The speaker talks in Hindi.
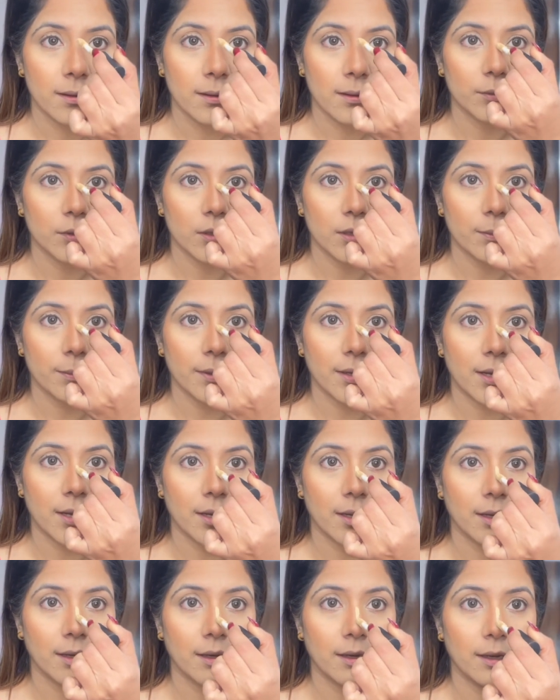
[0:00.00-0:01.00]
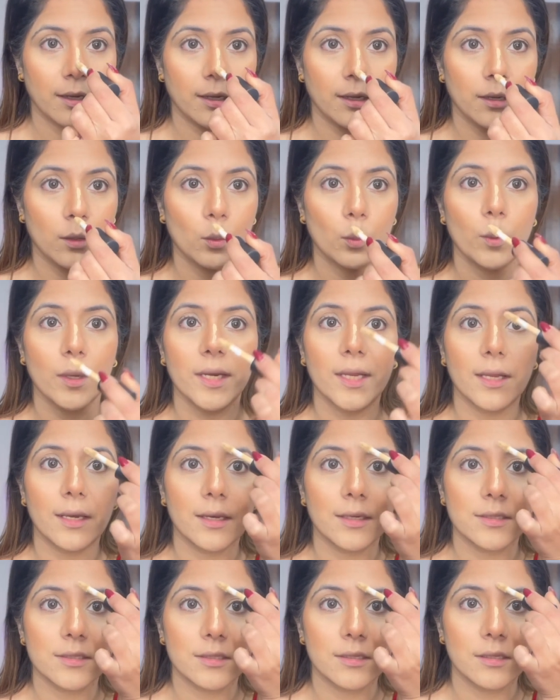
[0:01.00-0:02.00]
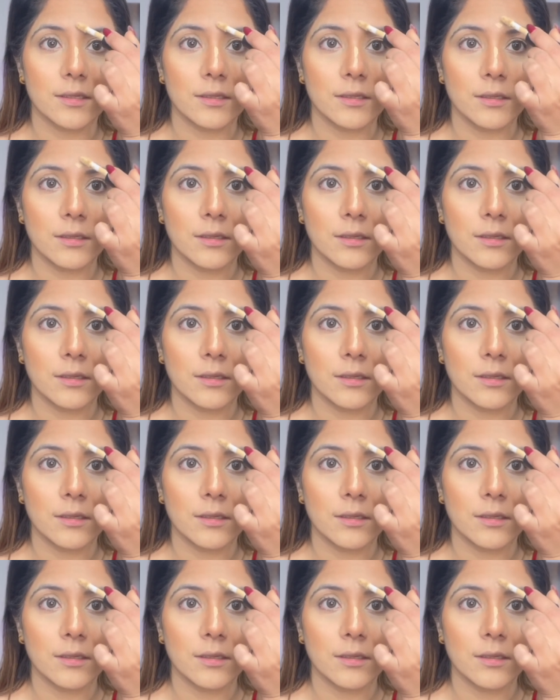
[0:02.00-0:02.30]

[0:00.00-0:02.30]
I'm gonna apply it very little